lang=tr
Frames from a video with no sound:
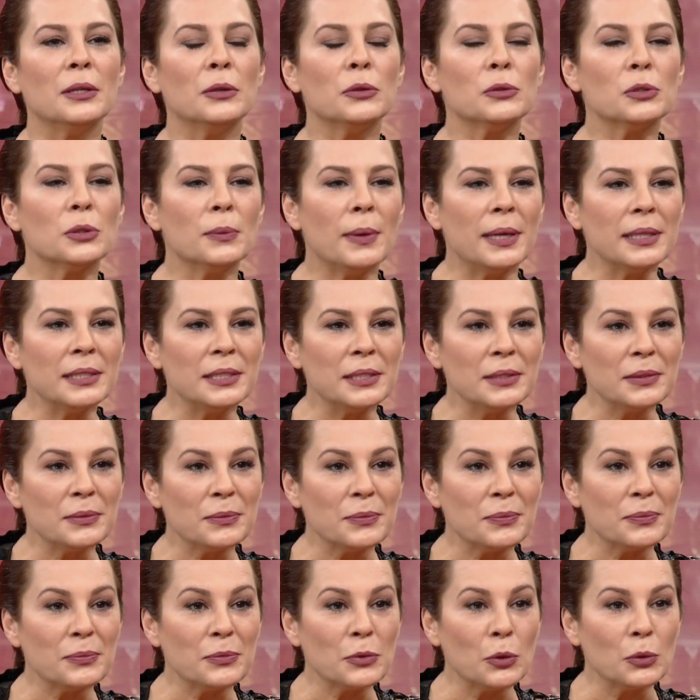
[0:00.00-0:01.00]
O zaman
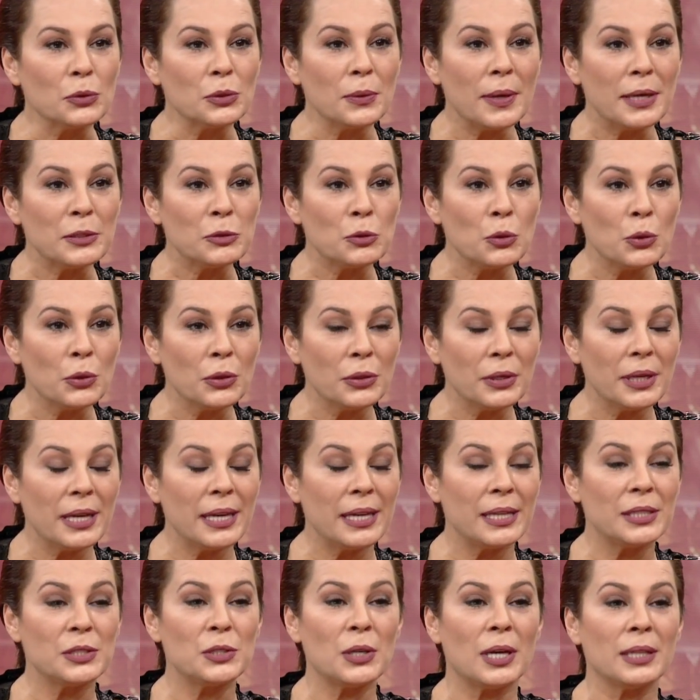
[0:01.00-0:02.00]
o zaman çok
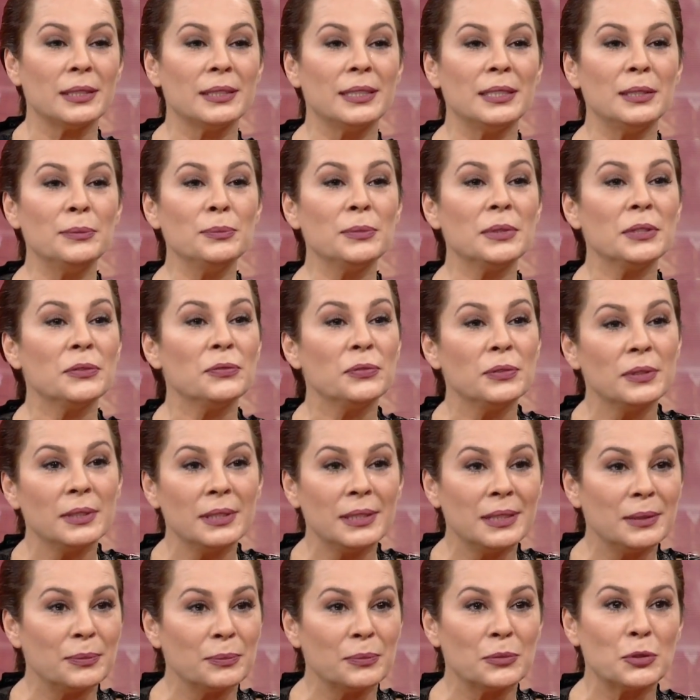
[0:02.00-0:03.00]
heyecanlıydım.
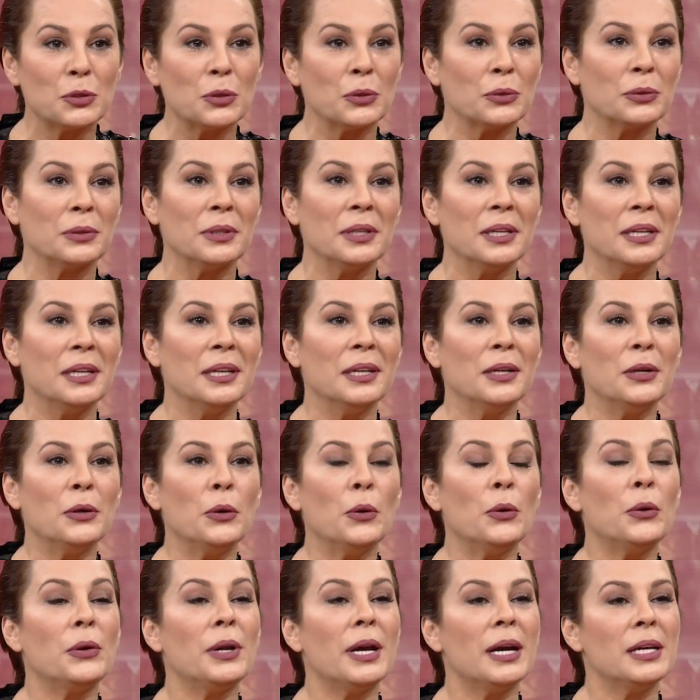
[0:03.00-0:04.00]
Tıfıldım. Çok
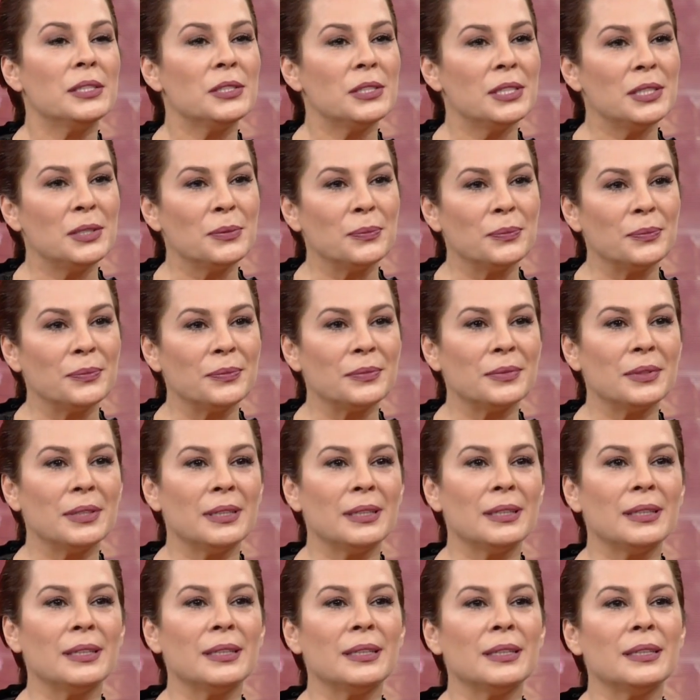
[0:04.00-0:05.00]
öğrenciydim.
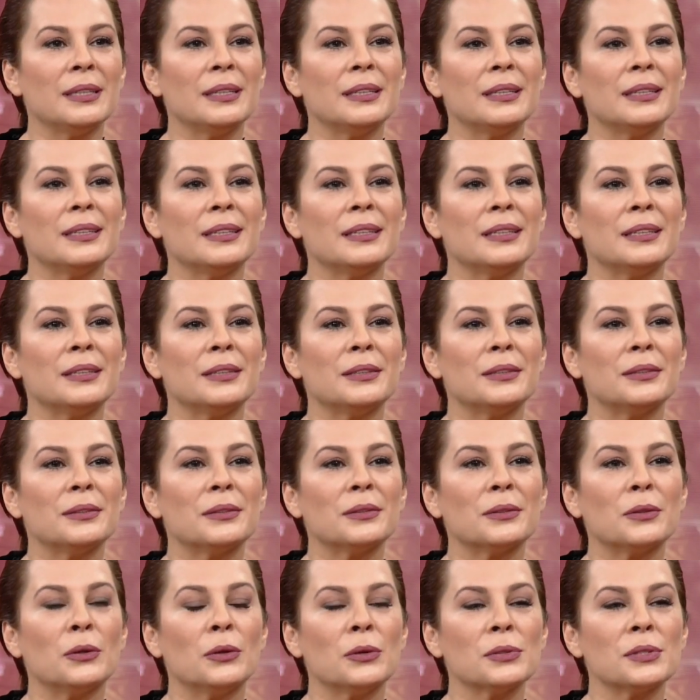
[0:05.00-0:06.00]
E,
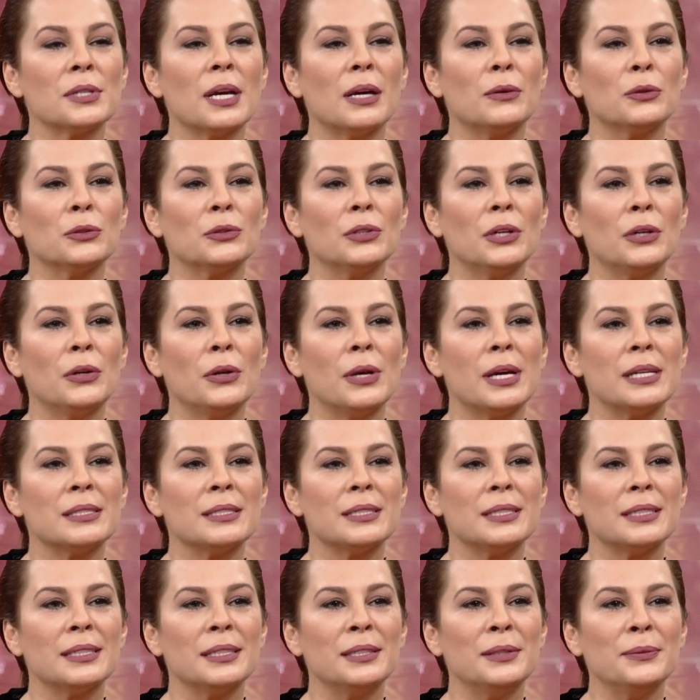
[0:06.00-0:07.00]
konservatuar
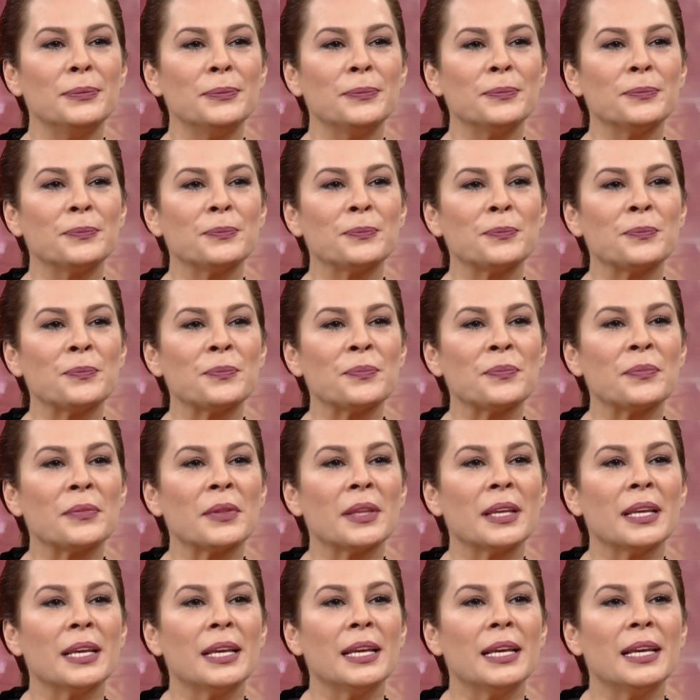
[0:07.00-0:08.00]
öğrencisiydim. Ay
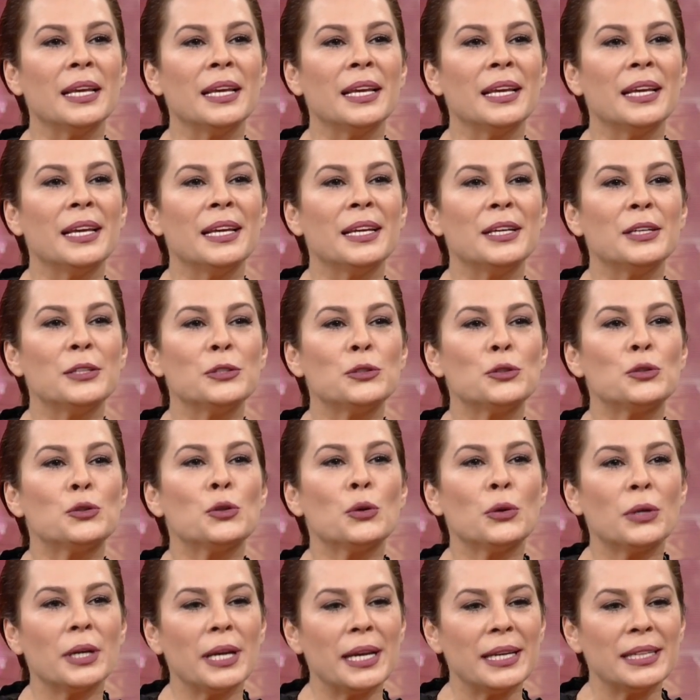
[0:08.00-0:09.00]
ne kadar
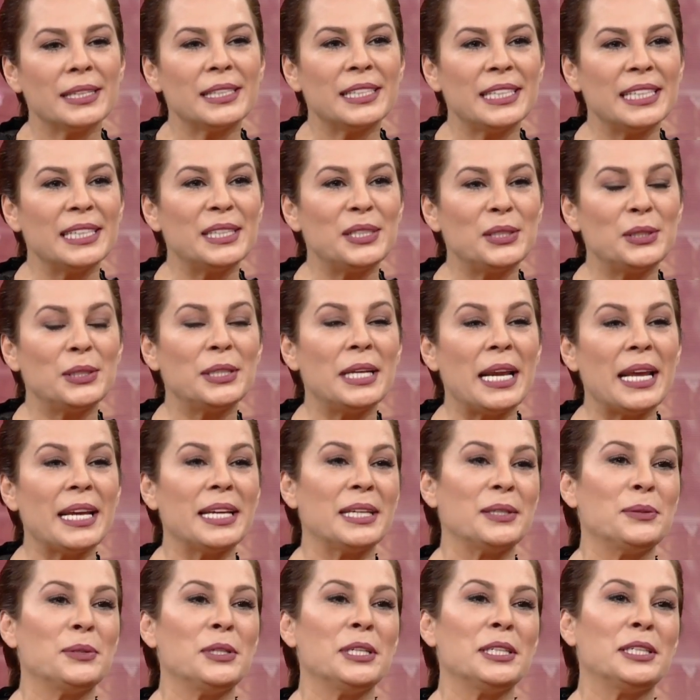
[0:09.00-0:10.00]
çok zaman titrek,
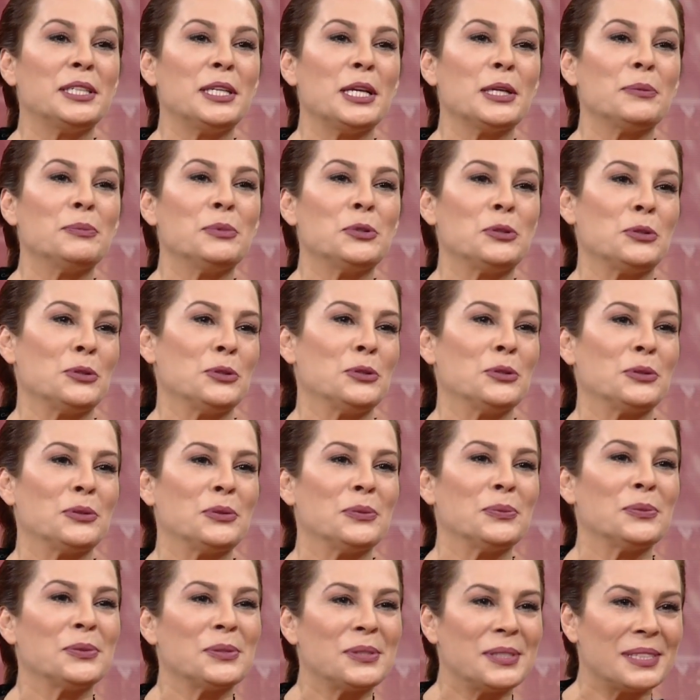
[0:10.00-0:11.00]
geçmiş ya. Titrek bir
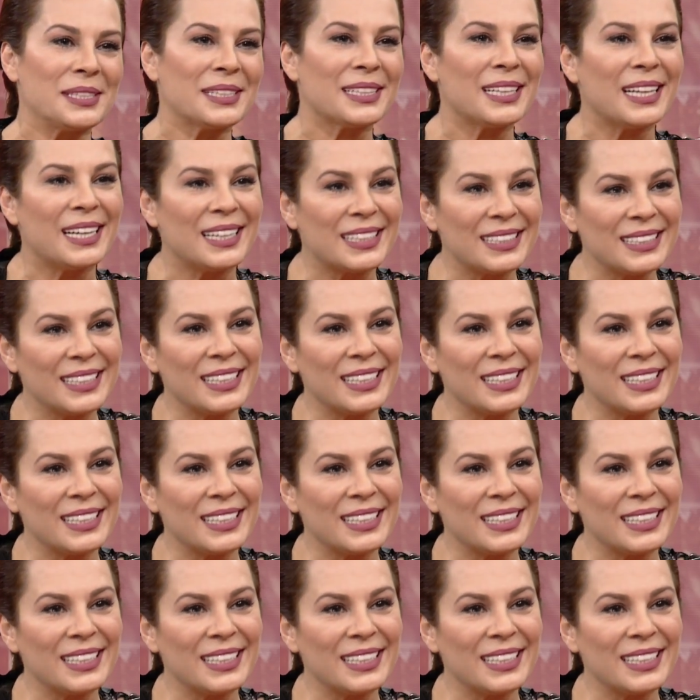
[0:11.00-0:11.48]
çocuktum o sıralarda.